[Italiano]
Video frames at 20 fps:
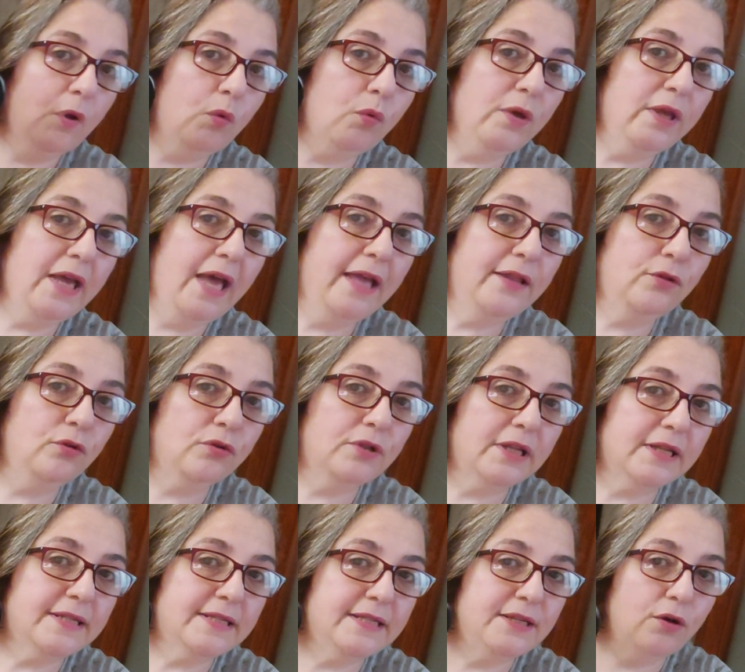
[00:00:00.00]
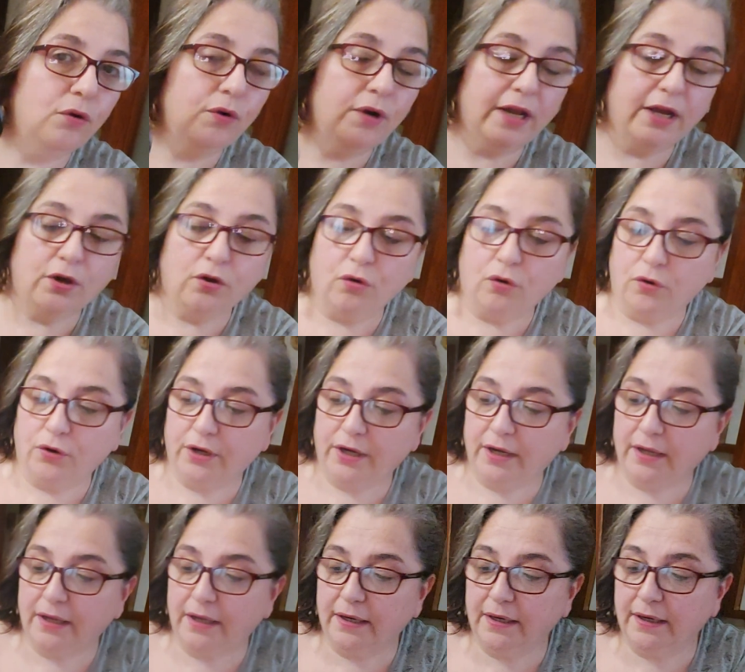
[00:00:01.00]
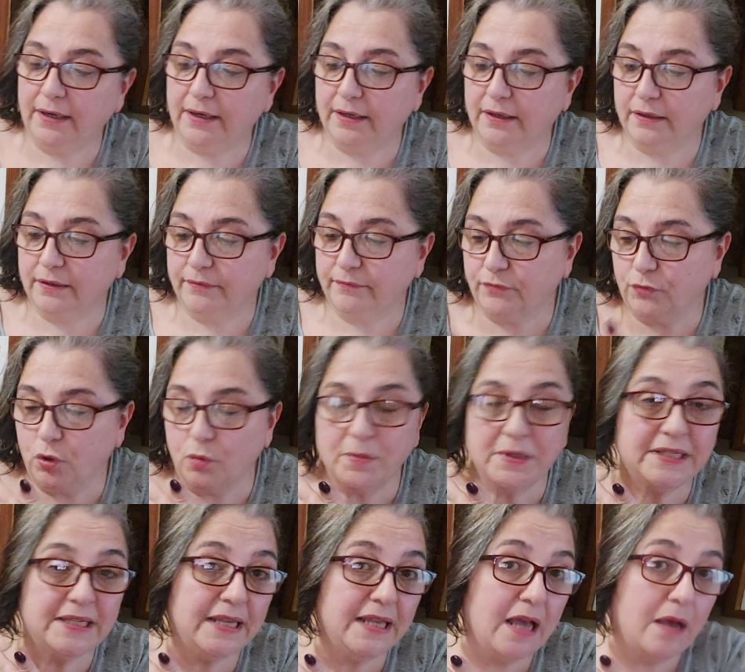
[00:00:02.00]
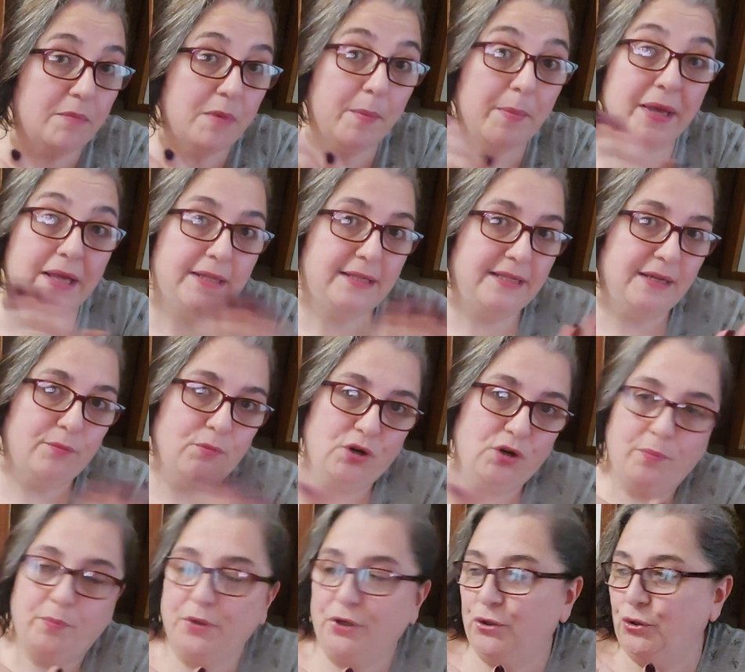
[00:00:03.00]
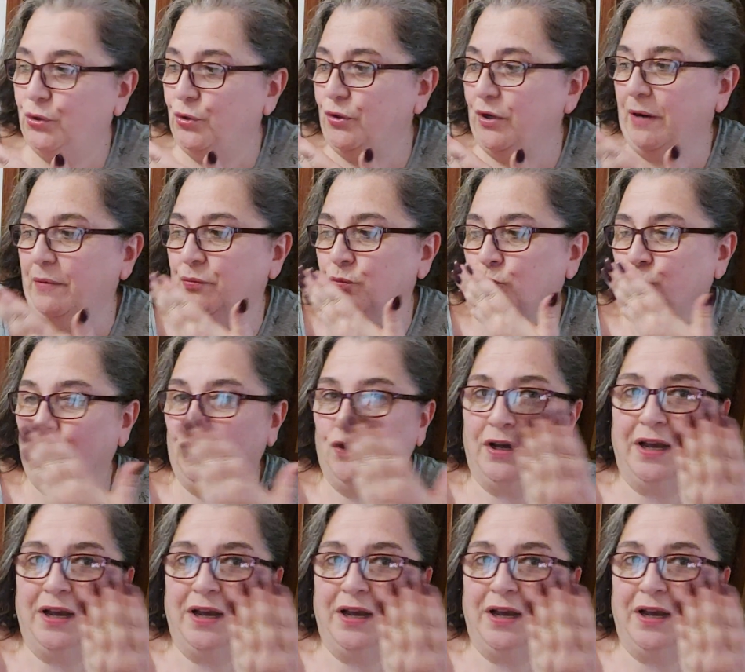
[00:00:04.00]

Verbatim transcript: qui è in dotazione con il come si chiama Bezzi amore perdono